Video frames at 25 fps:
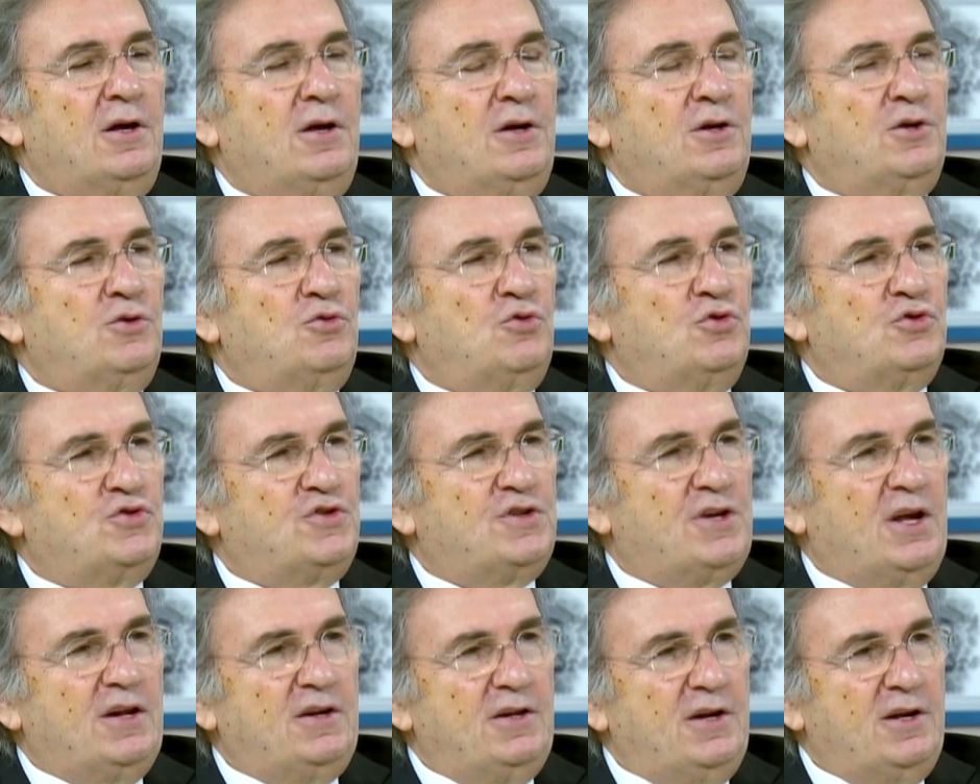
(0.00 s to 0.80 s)

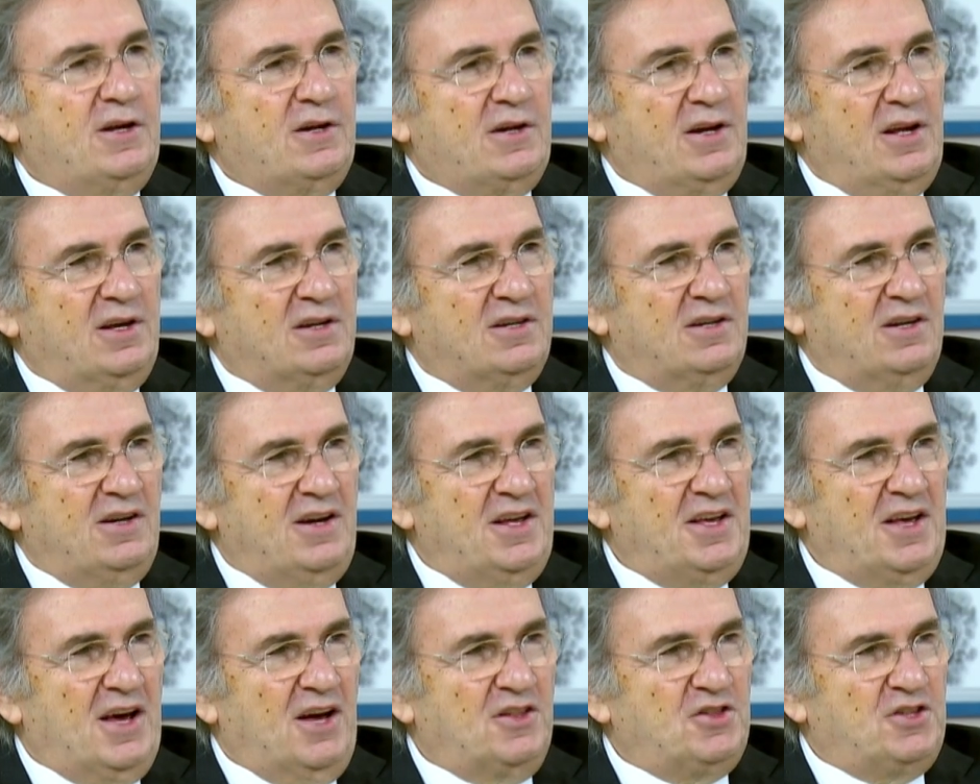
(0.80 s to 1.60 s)
özellikle
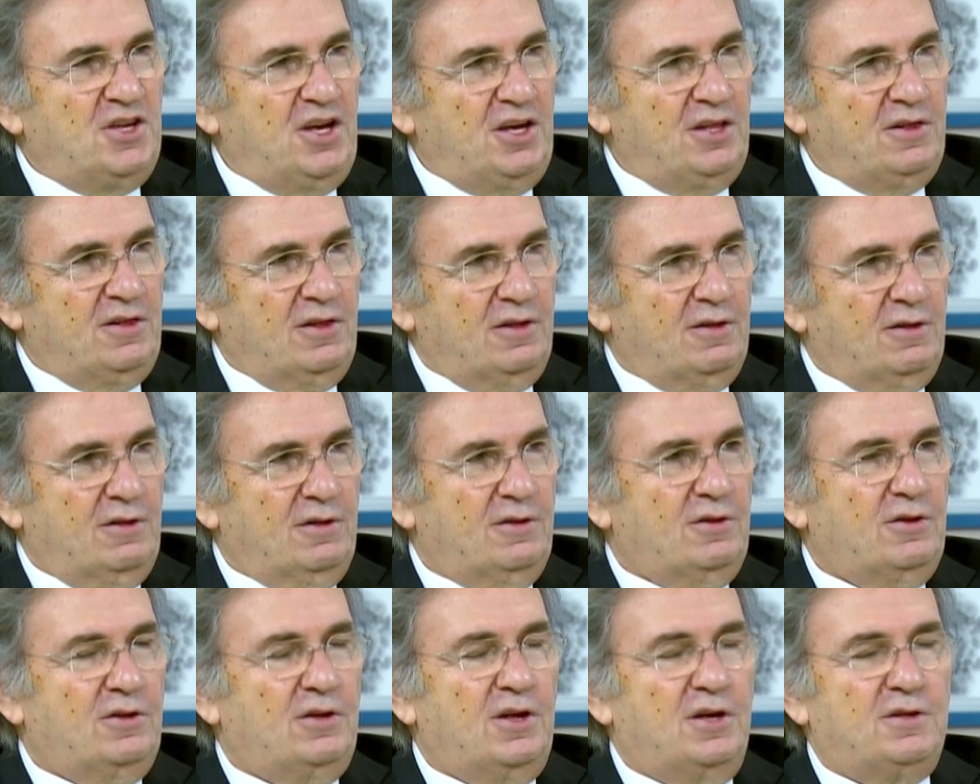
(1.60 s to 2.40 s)
gliadin
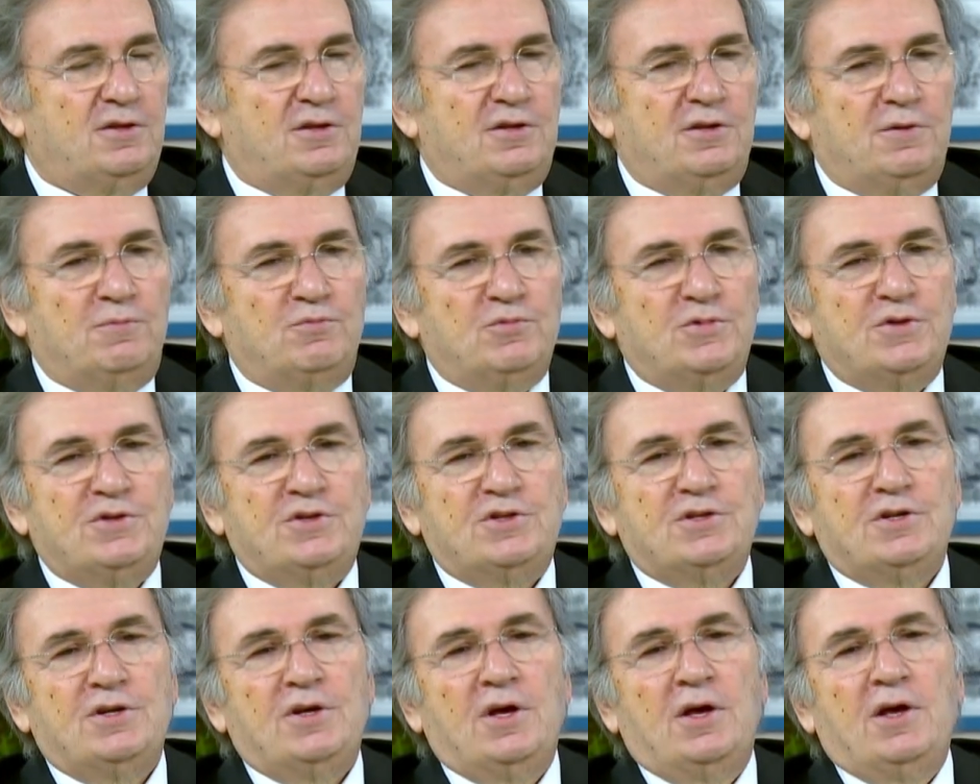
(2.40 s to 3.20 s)
dediğimiz
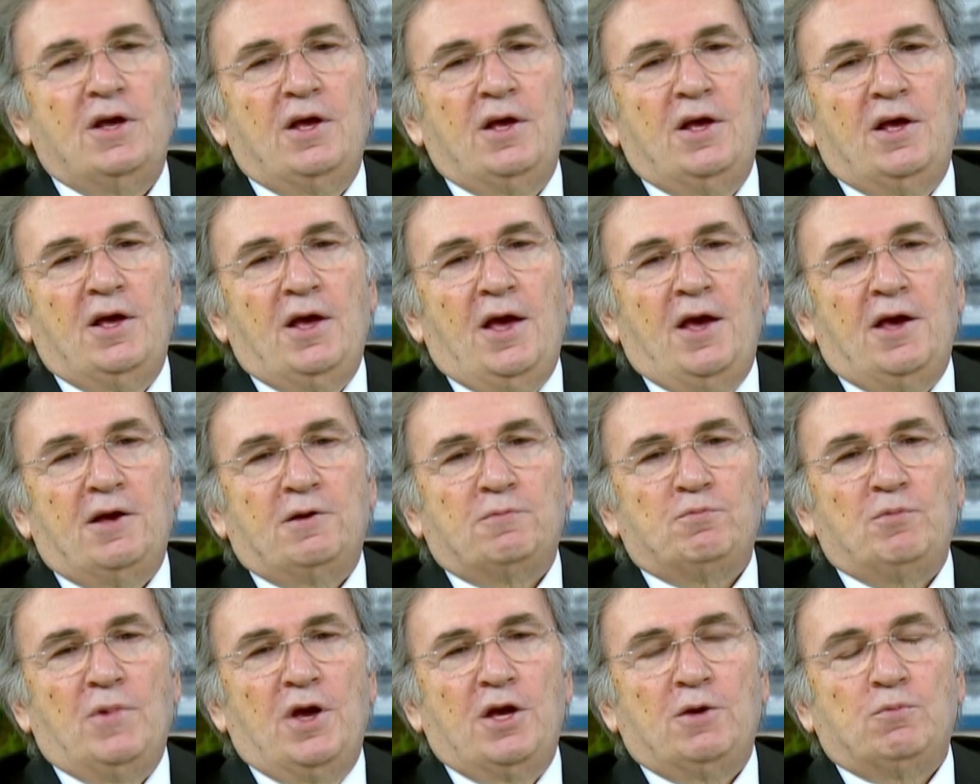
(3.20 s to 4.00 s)

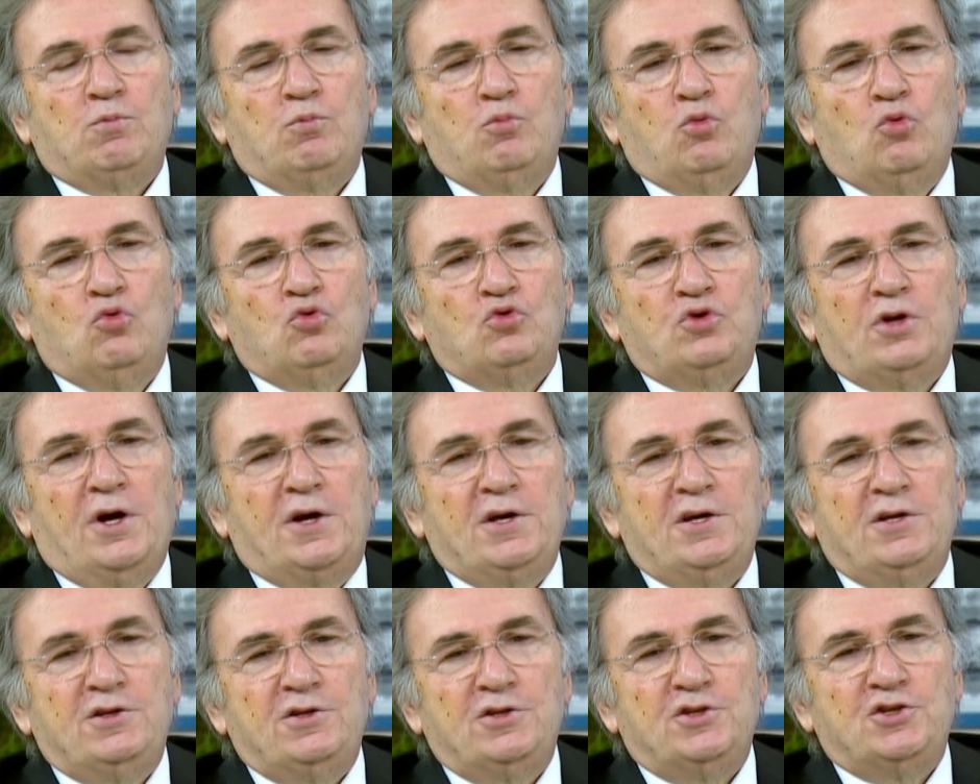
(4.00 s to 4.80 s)
ekmek
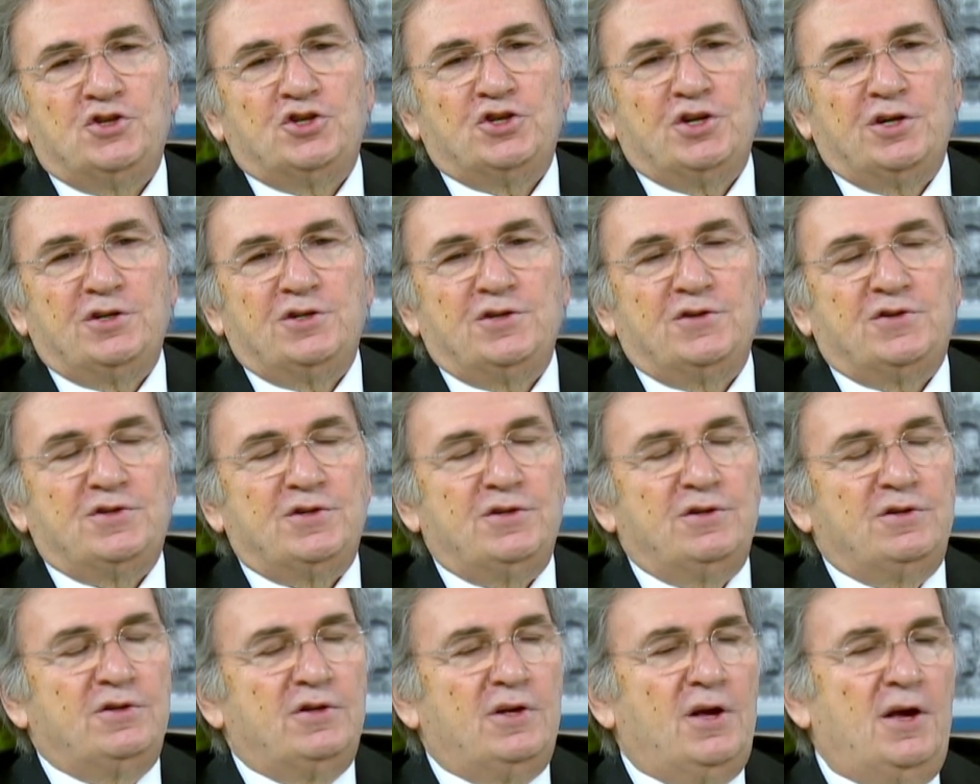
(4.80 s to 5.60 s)
buğdayın
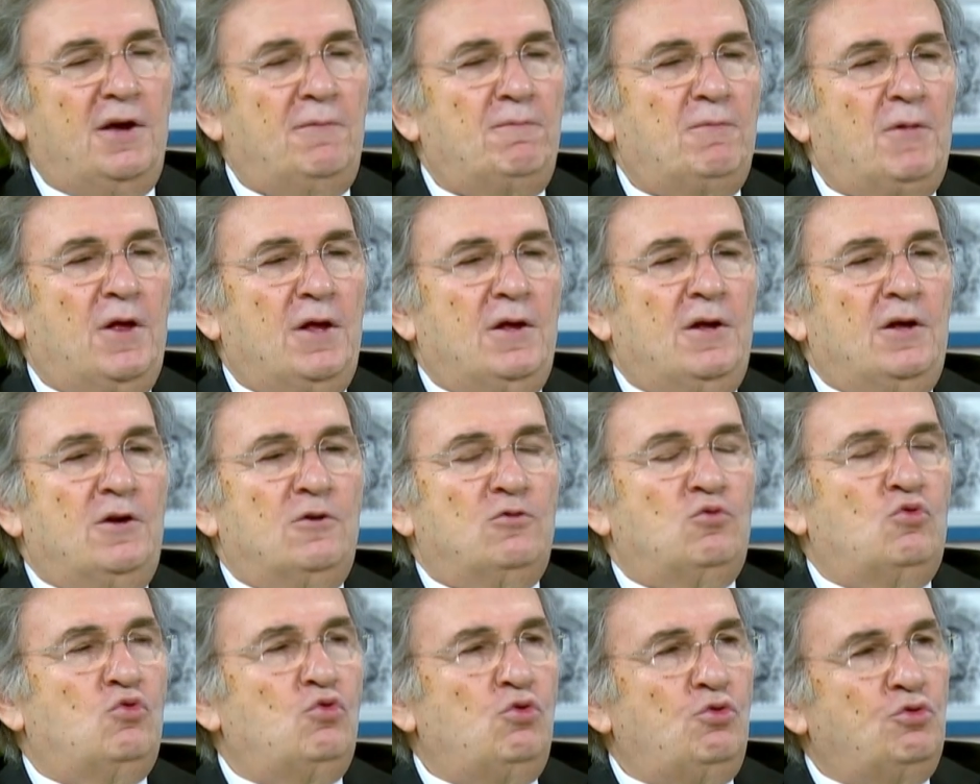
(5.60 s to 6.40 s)
içerisinde
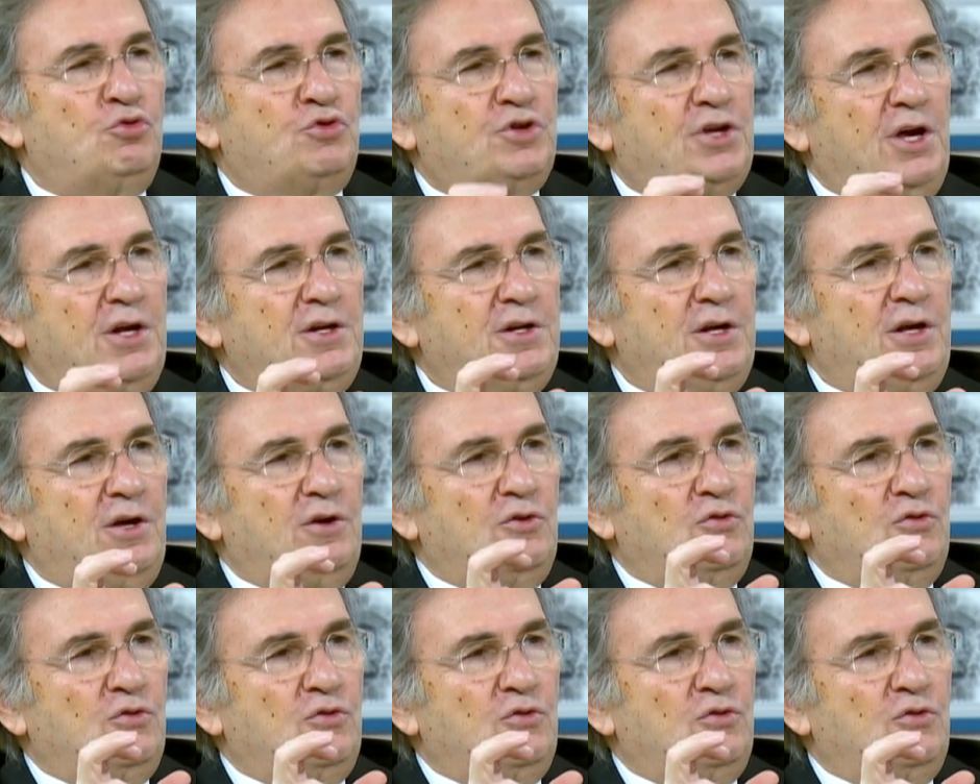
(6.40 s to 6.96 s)
gluteni